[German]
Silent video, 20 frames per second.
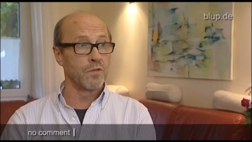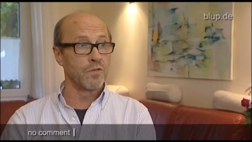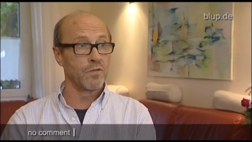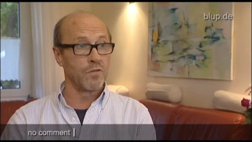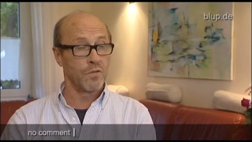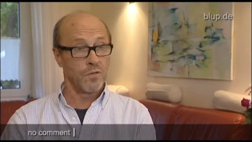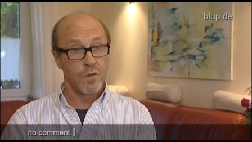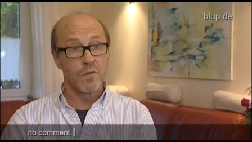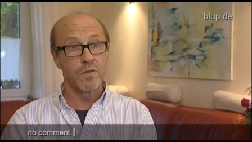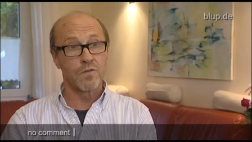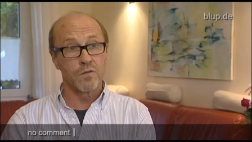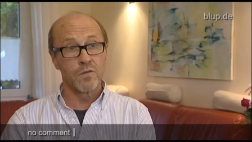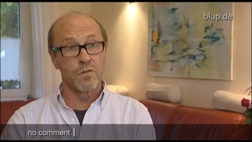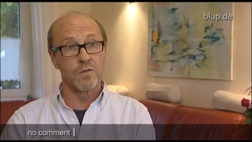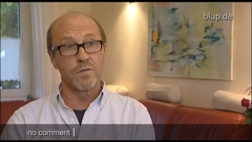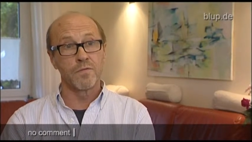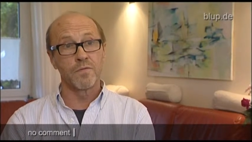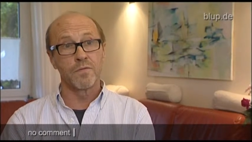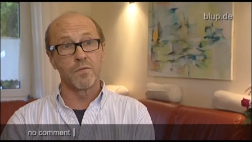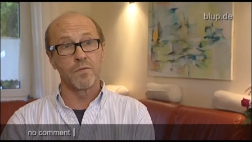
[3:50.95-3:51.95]
zurück zur
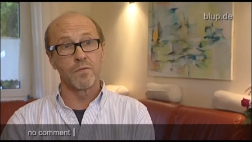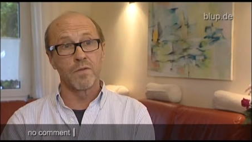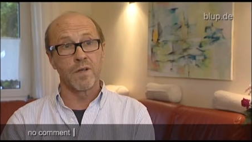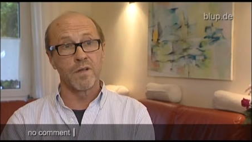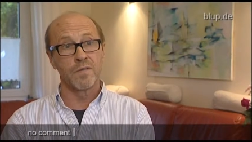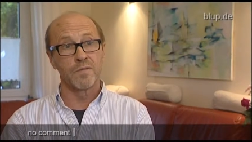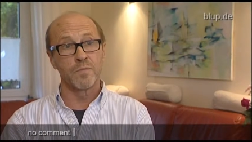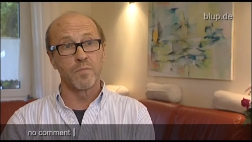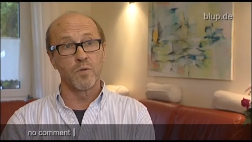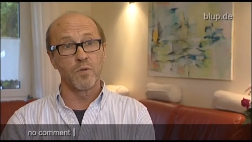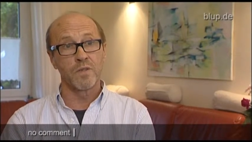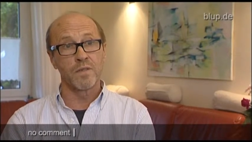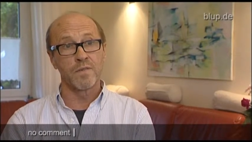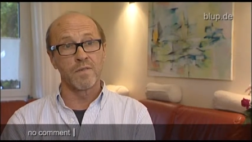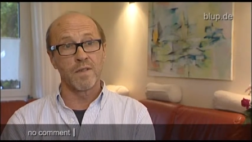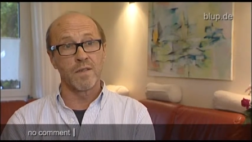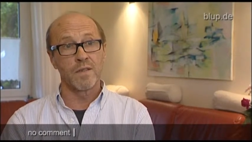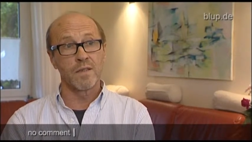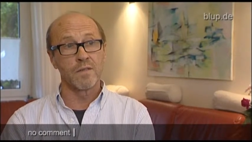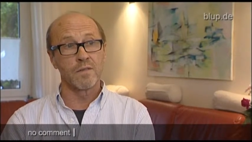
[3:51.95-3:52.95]

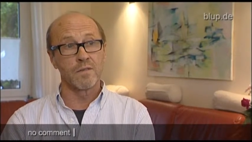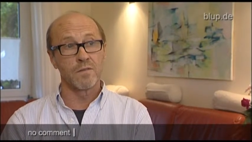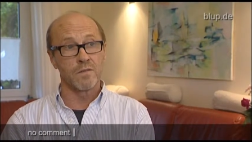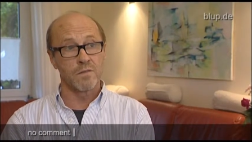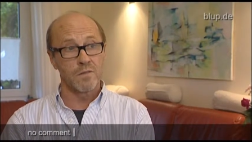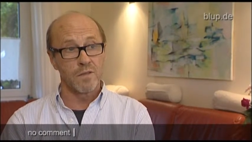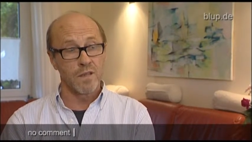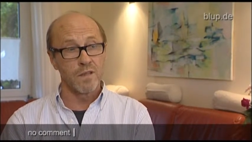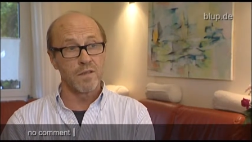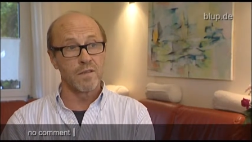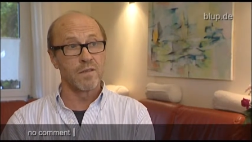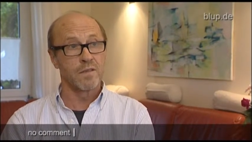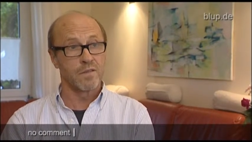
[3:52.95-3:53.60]
Flughafenpolizei und dachten,